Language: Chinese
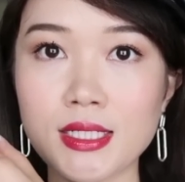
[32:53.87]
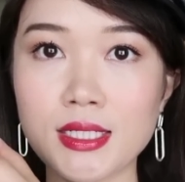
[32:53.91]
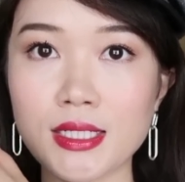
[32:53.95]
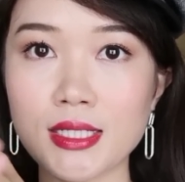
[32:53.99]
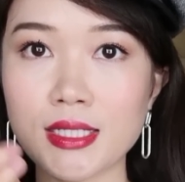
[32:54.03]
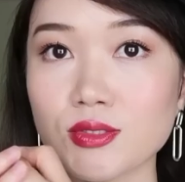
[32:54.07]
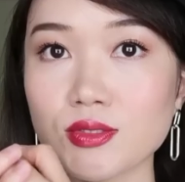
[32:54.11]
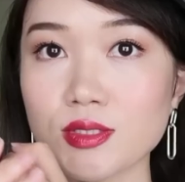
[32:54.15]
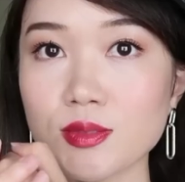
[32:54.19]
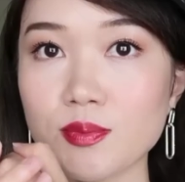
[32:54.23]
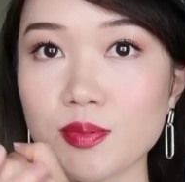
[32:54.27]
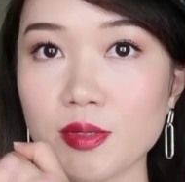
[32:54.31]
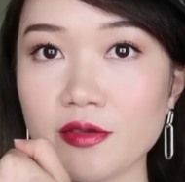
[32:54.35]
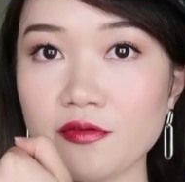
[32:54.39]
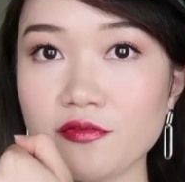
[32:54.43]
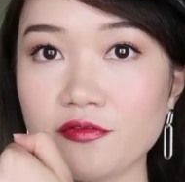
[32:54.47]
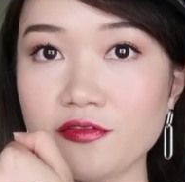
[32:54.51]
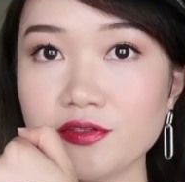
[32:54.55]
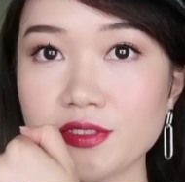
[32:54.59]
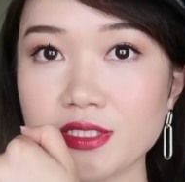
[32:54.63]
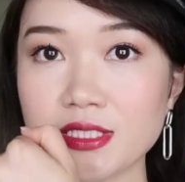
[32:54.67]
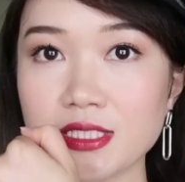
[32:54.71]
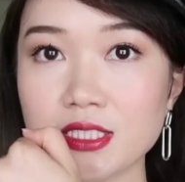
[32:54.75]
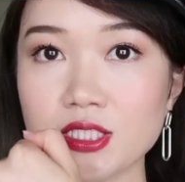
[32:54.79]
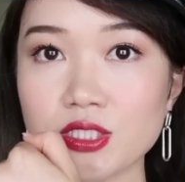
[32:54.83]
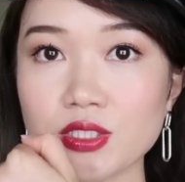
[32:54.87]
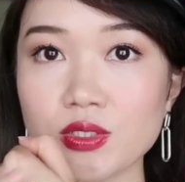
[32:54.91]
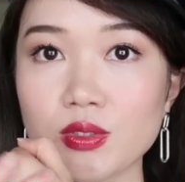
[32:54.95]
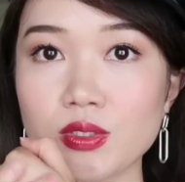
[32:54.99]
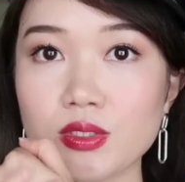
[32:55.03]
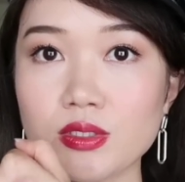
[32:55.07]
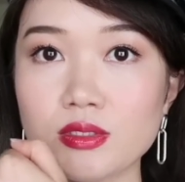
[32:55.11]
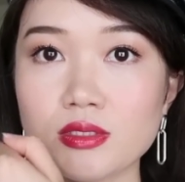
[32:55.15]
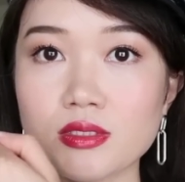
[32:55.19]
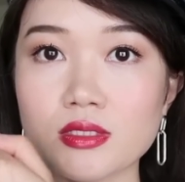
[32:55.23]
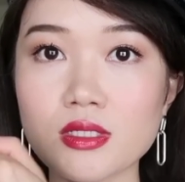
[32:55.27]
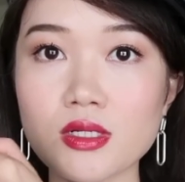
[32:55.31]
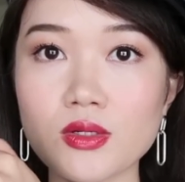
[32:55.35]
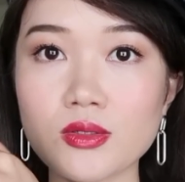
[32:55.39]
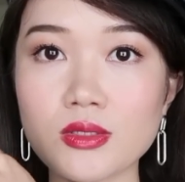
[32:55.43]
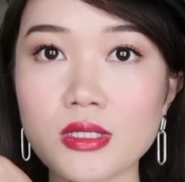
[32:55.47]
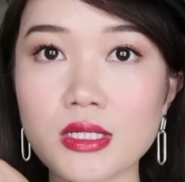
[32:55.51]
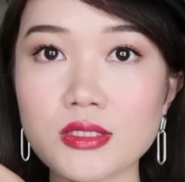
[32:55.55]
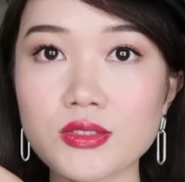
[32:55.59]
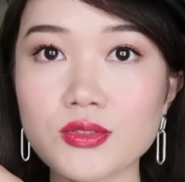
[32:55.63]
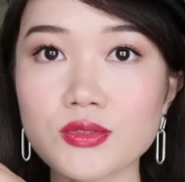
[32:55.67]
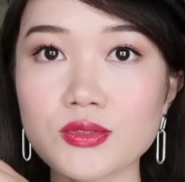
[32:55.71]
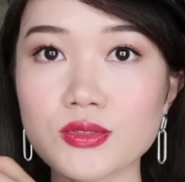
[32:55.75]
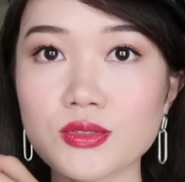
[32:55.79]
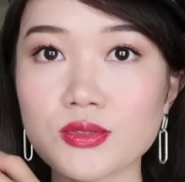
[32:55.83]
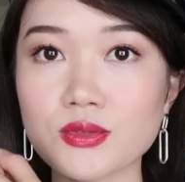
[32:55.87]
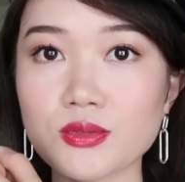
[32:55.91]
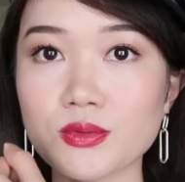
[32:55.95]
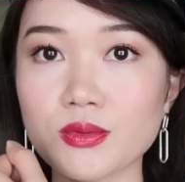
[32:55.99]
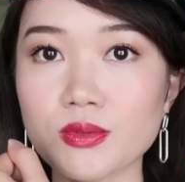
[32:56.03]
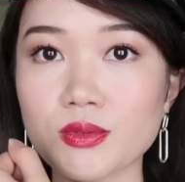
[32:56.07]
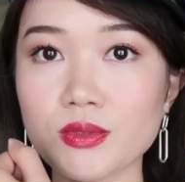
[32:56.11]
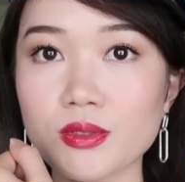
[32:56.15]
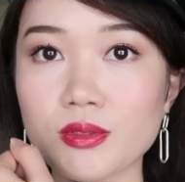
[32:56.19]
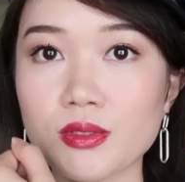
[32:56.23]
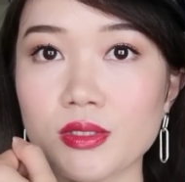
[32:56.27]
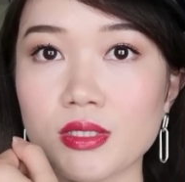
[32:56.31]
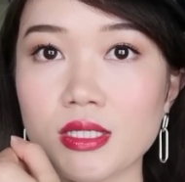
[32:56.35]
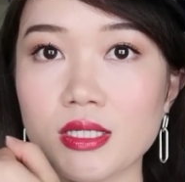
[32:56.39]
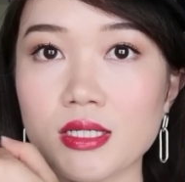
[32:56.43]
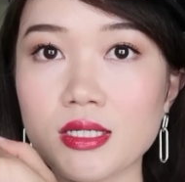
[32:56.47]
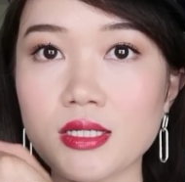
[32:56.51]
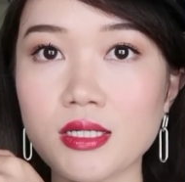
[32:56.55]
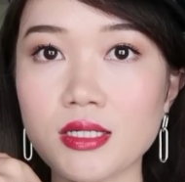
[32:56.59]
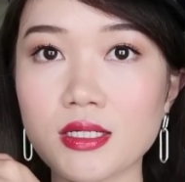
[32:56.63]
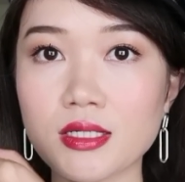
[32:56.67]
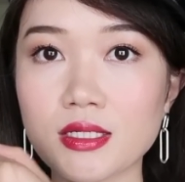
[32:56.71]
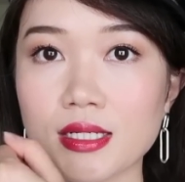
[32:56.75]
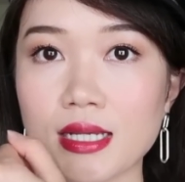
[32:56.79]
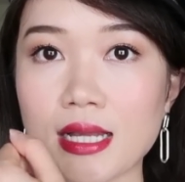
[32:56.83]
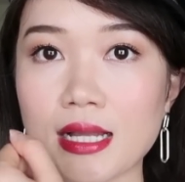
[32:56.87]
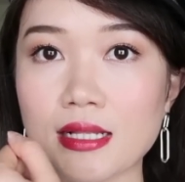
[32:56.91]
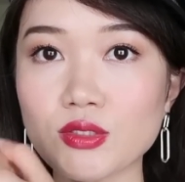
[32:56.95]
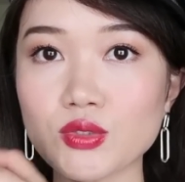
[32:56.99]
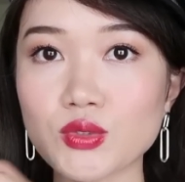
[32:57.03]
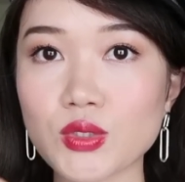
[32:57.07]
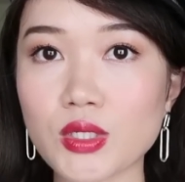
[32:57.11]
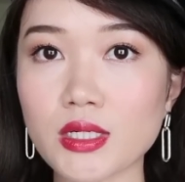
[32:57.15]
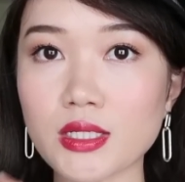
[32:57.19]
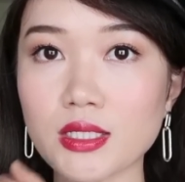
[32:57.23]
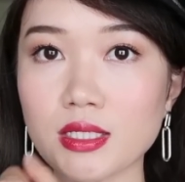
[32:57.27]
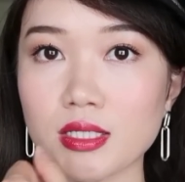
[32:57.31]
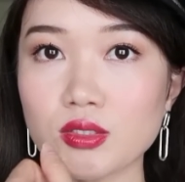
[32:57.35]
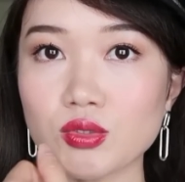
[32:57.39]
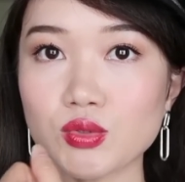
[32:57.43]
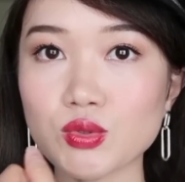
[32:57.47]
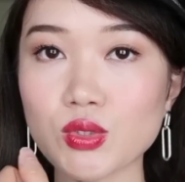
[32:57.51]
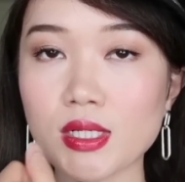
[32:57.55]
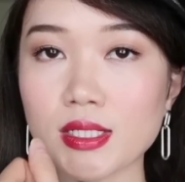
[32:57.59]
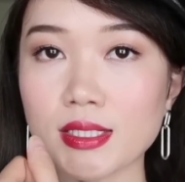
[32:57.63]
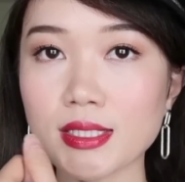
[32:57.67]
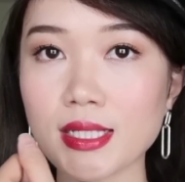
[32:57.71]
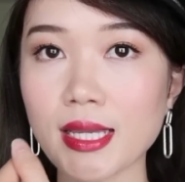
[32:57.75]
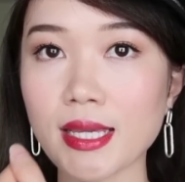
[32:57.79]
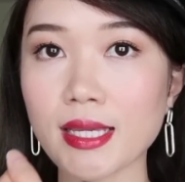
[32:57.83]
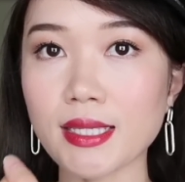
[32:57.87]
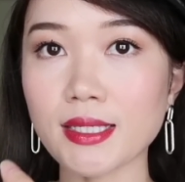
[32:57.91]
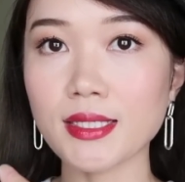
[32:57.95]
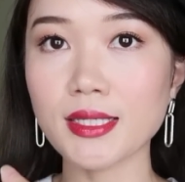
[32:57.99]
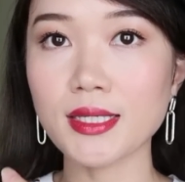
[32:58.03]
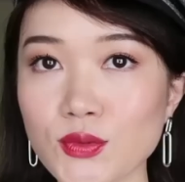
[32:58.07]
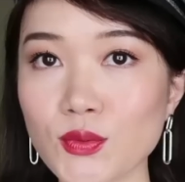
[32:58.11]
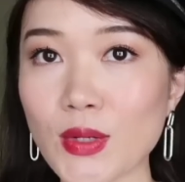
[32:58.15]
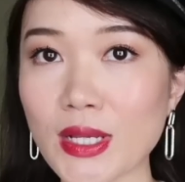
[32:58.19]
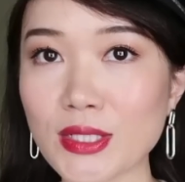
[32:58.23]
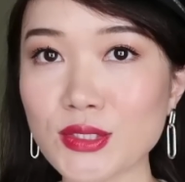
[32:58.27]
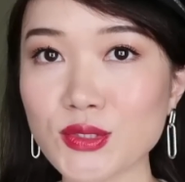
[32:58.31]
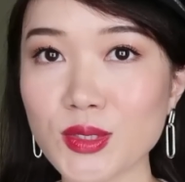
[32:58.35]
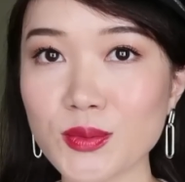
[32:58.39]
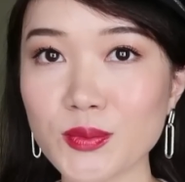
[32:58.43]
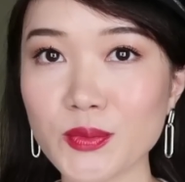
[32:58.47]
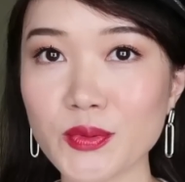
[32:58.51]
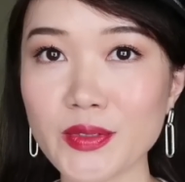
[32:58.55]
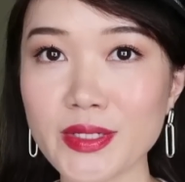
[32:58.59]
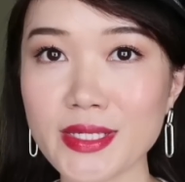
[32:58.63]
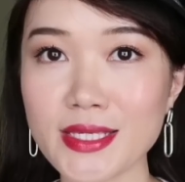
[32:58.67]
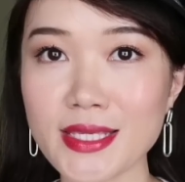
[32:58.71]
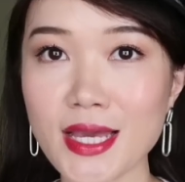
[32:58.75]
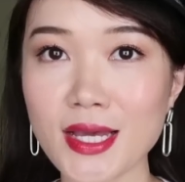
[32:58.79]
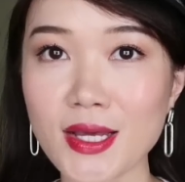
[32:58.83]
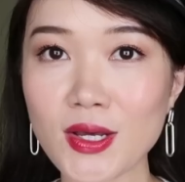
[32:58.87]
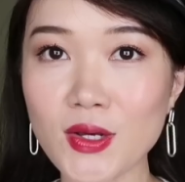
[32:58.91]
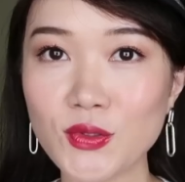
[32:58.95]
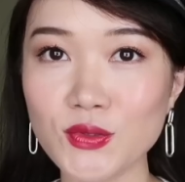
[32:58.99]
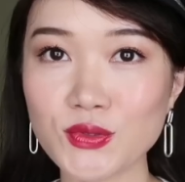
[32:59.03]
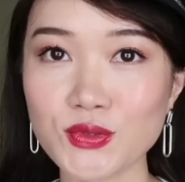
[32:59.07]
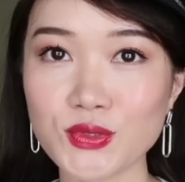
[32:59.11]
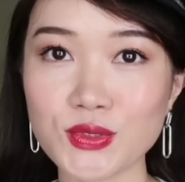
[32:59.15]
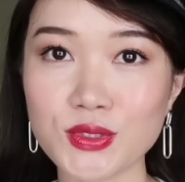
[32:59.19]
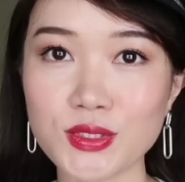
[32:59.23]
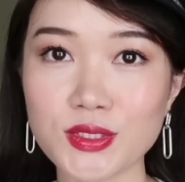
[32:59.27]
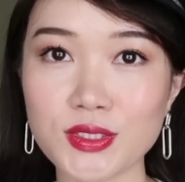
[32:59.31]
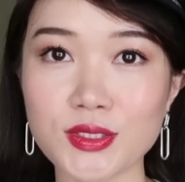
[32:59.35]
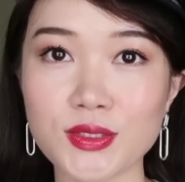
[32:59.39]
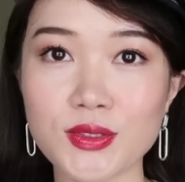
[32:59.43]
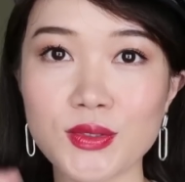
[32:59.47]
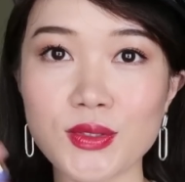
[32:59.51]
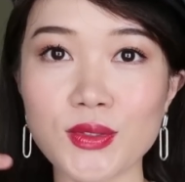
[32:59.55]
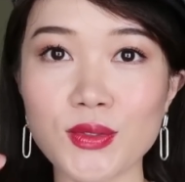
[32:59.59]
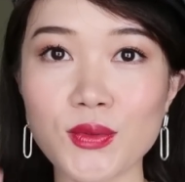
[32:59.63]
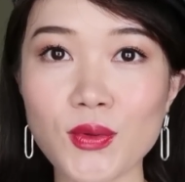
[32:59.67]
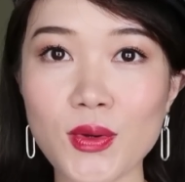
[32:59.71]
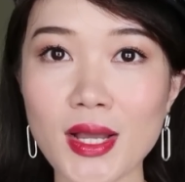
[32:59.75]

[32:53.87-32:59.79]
就是皮肤吸收了之后，它就是一个很干爽的一个状态，就完全不会让后续的。